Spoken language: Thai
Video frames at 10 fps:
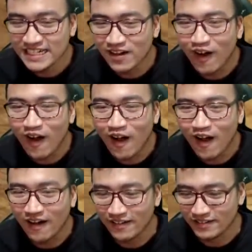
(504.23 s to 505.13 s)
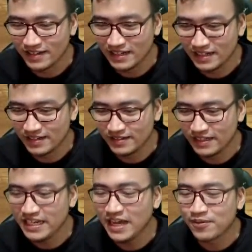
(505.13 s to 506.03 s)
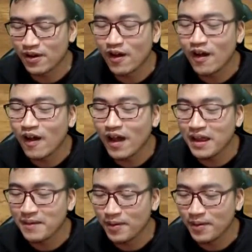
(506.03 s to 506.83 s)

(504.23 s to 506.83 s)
เกาะเรียบร้อยป้อง